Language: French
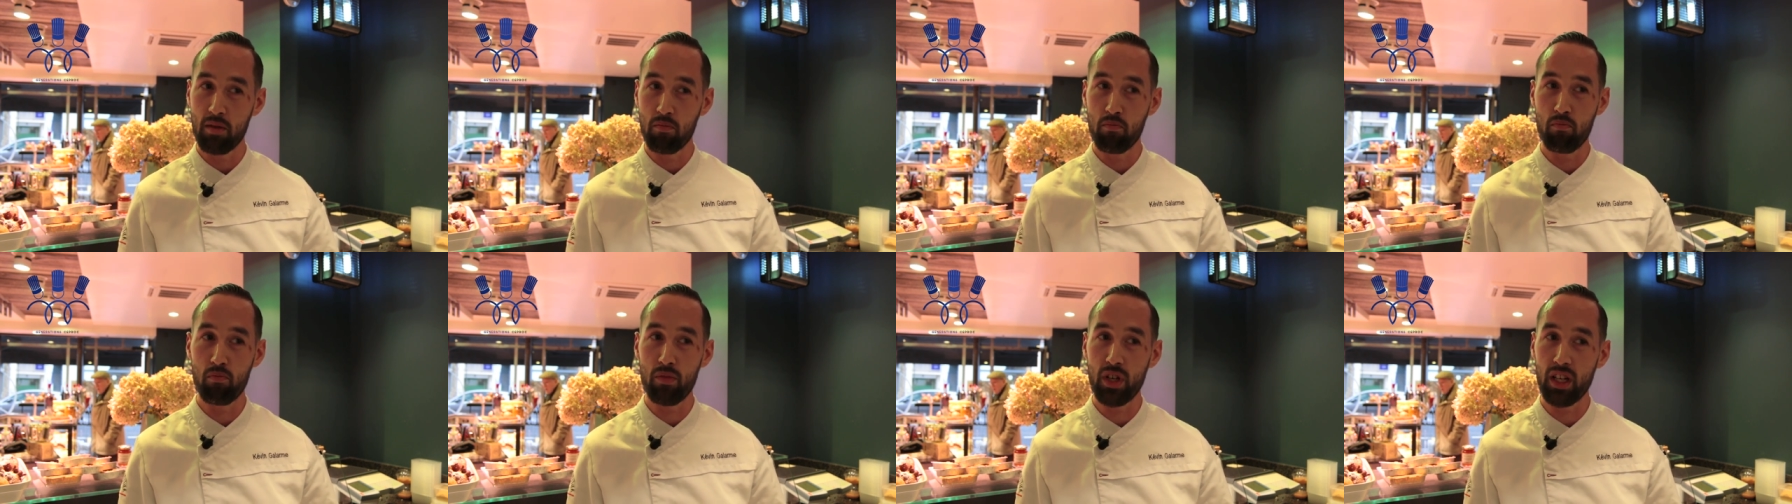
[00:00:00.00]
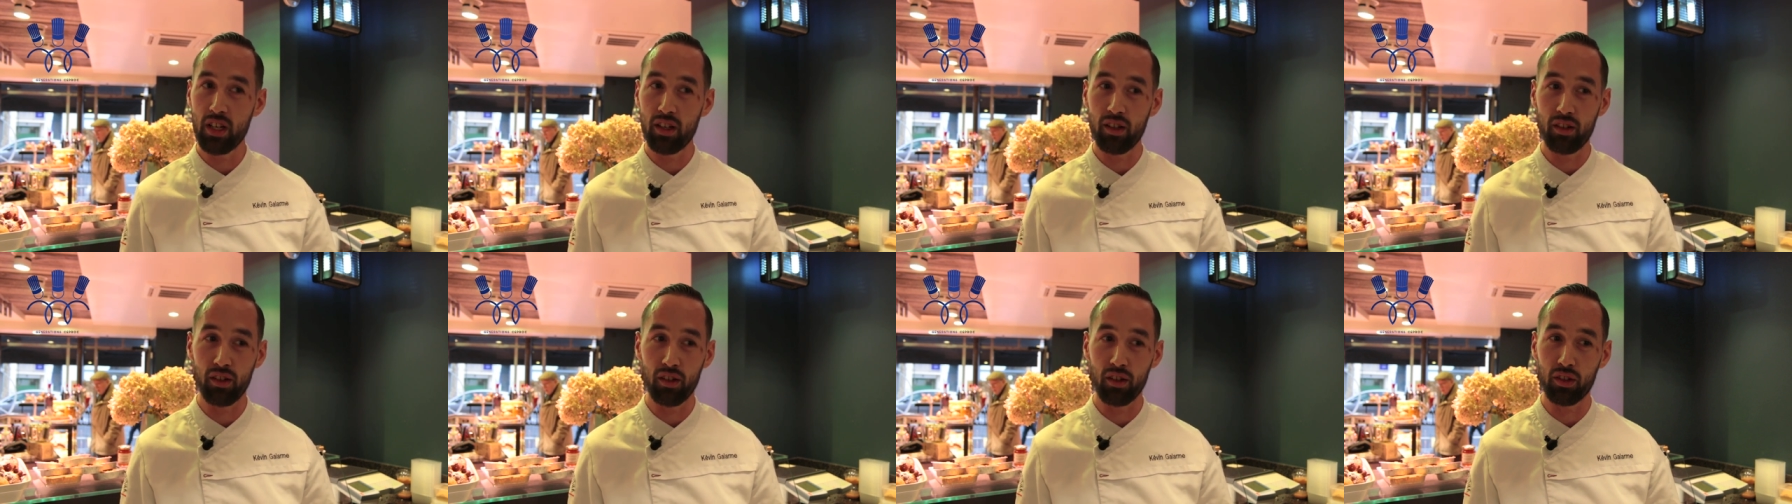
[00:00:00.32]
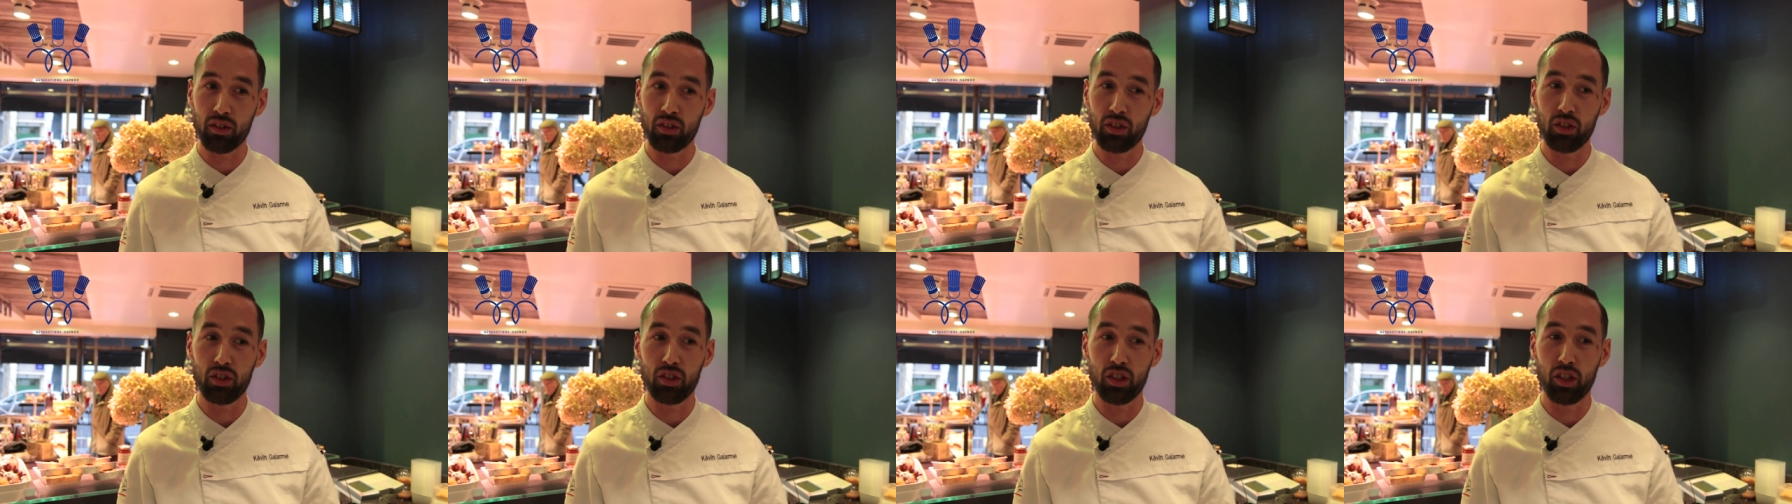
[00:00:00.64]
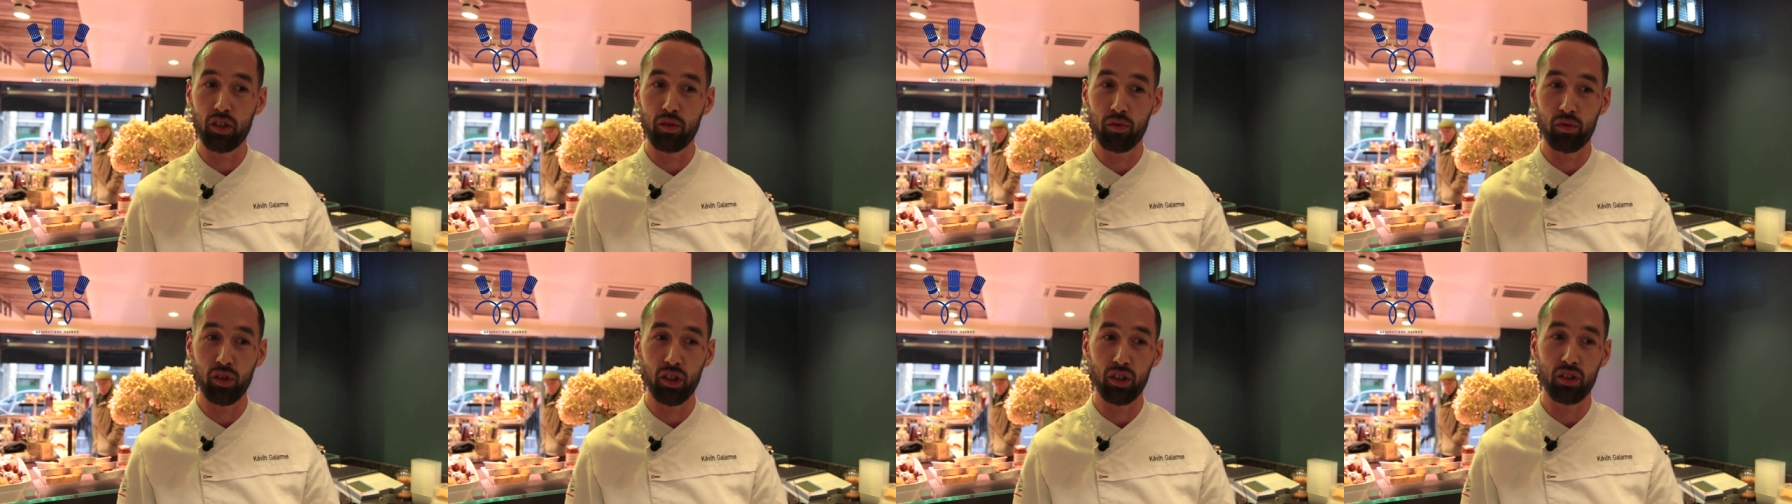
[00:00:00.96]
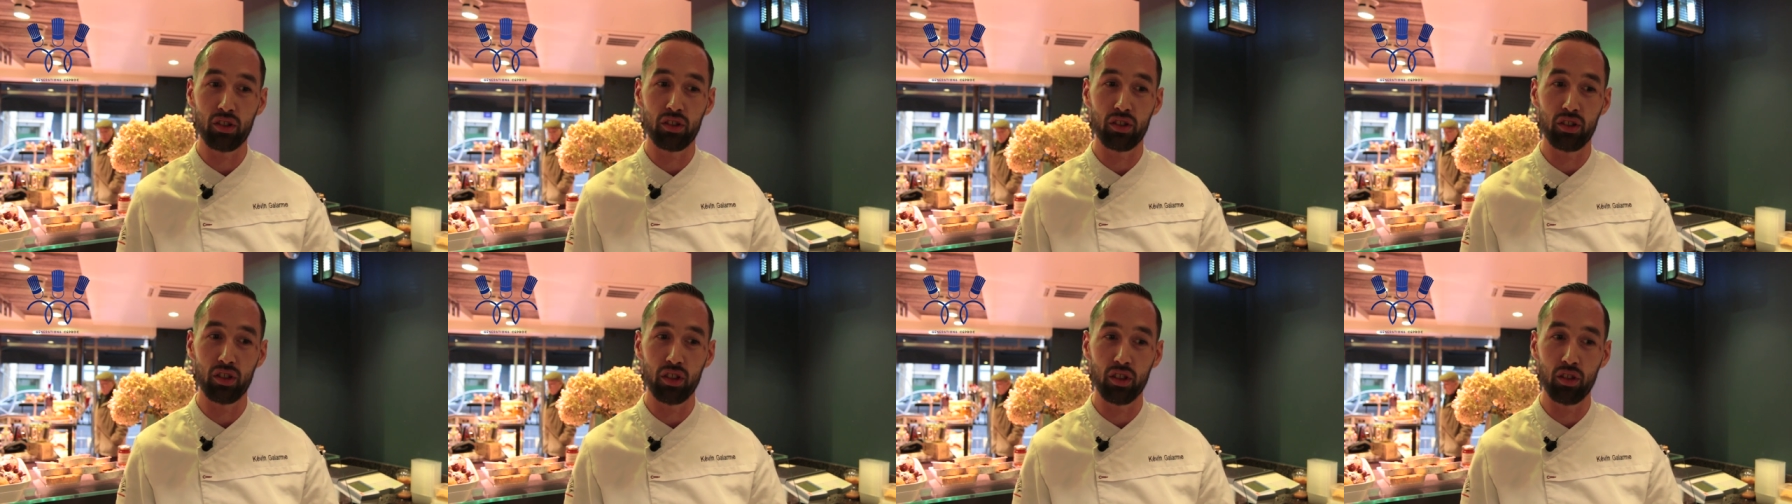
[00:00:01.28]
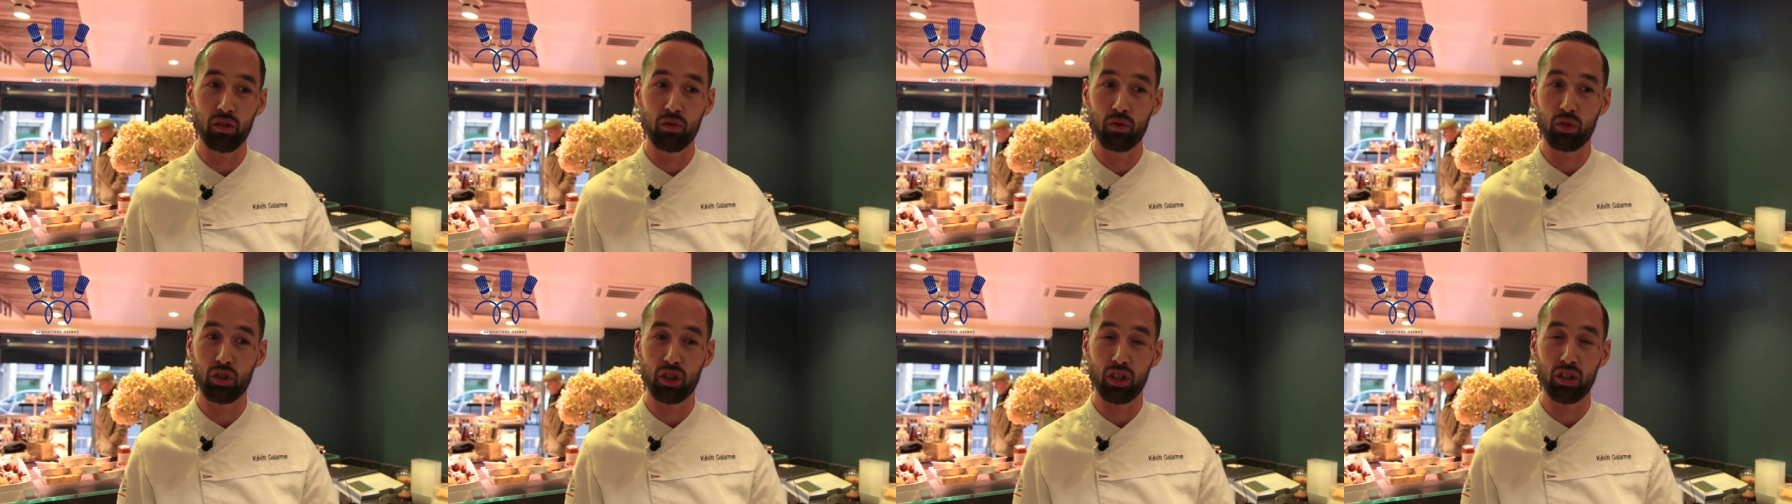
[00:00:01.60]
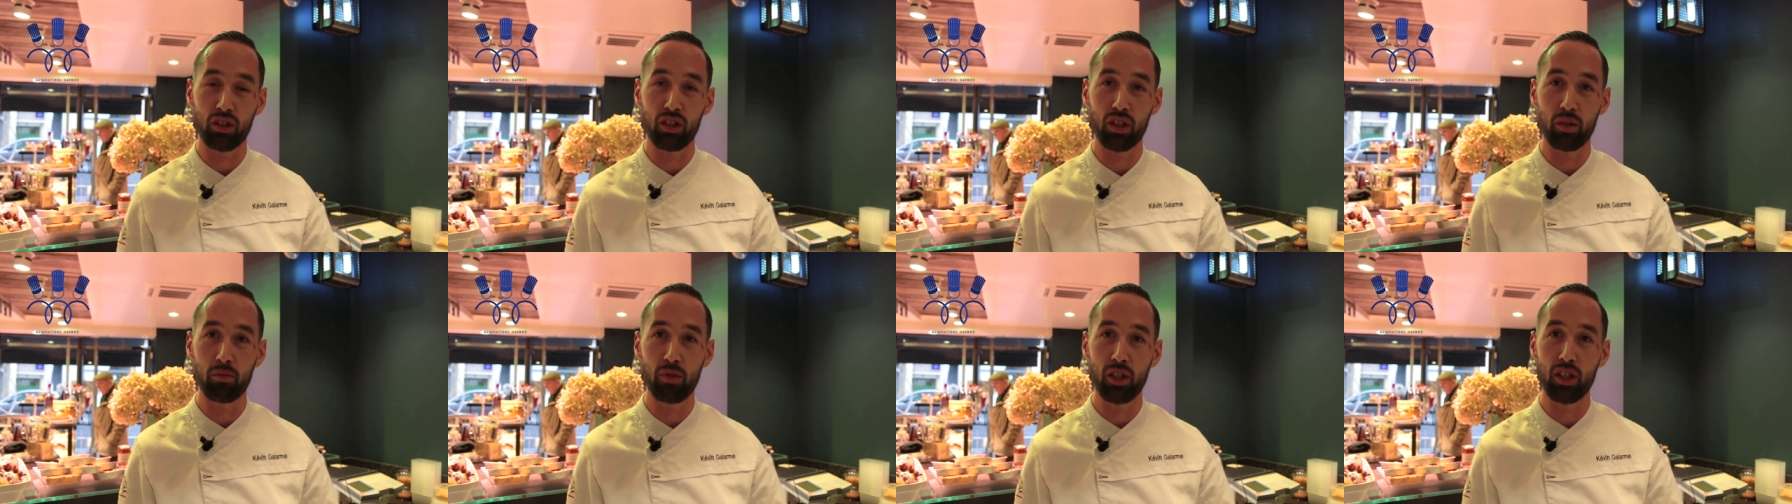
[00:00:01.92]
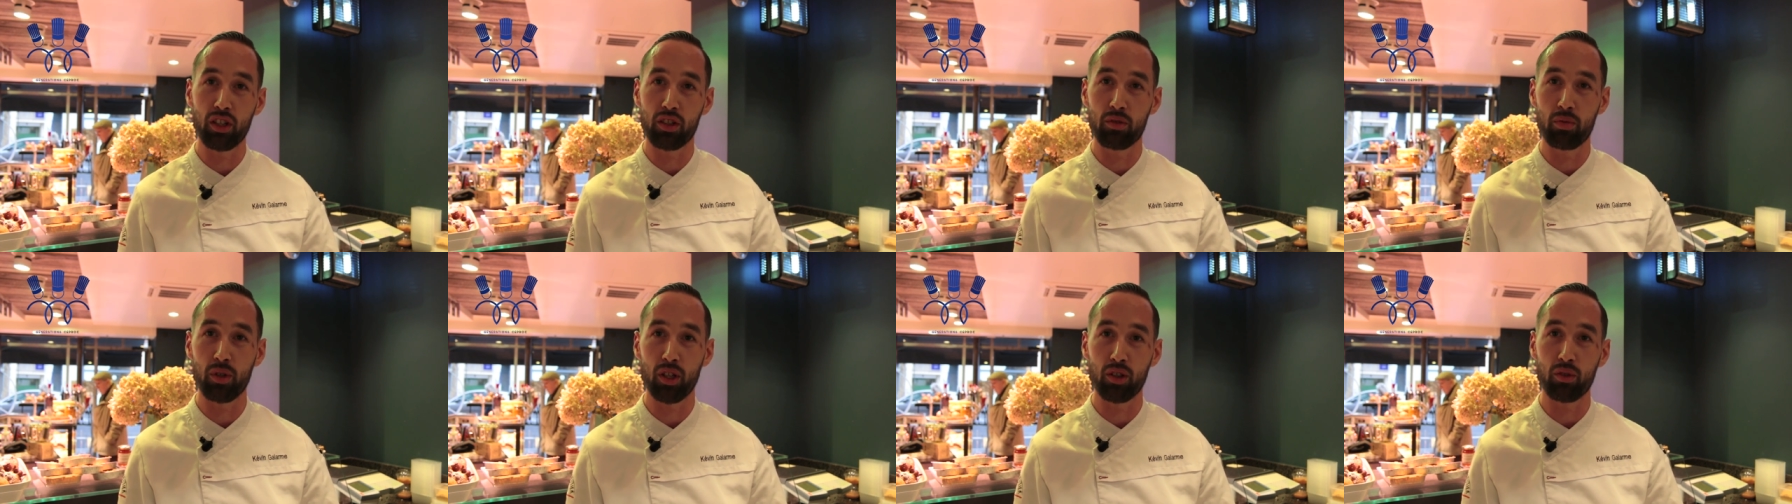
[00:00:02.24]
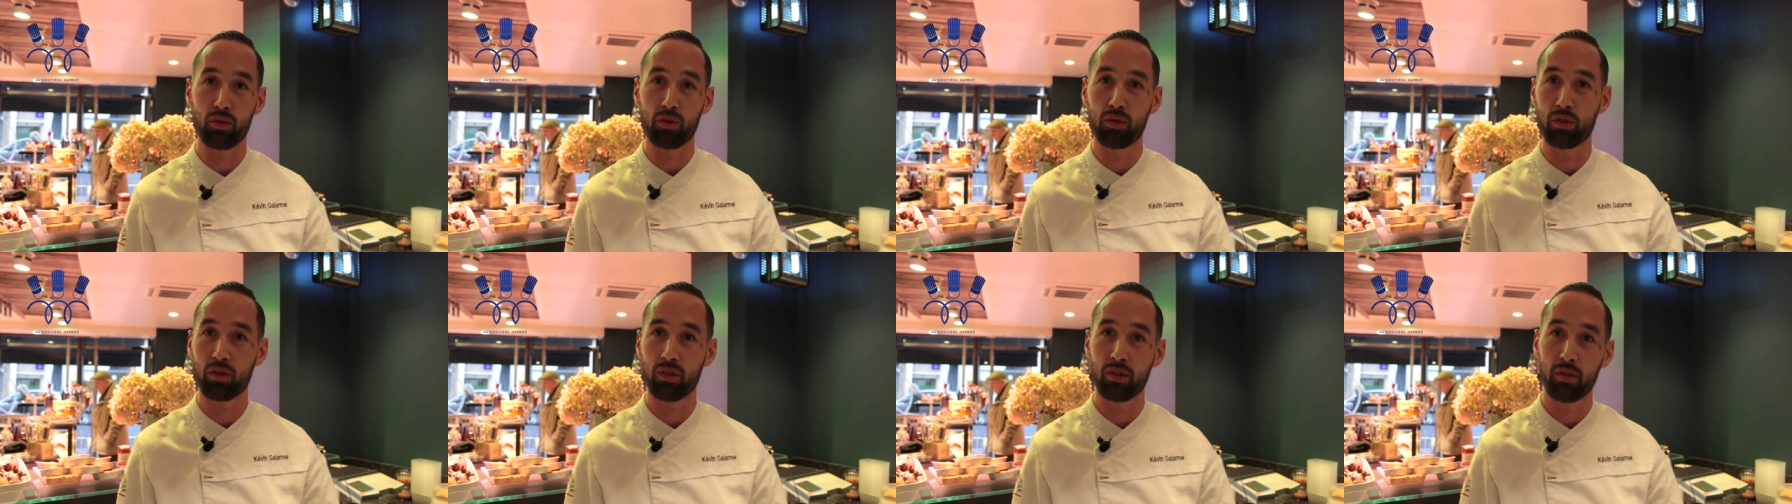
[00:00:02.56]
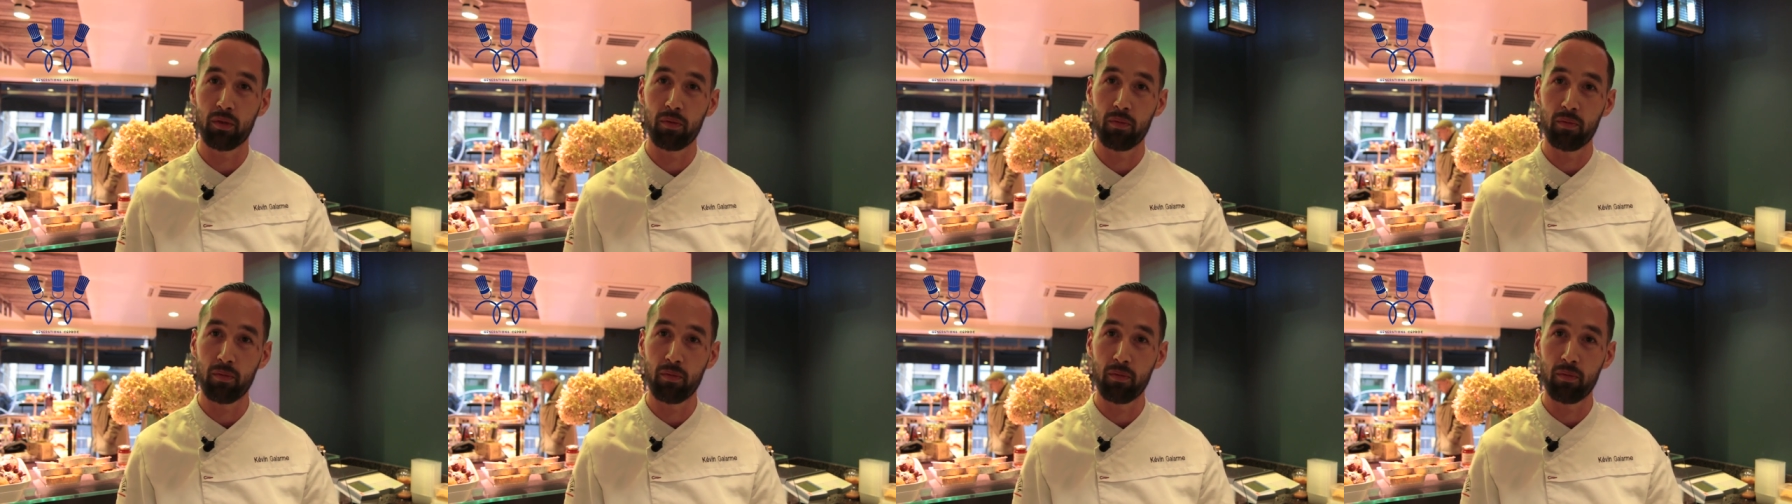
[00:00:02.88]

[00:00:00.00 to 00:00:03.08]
mais c'est ce qui fait que c'est une très très belle expérience.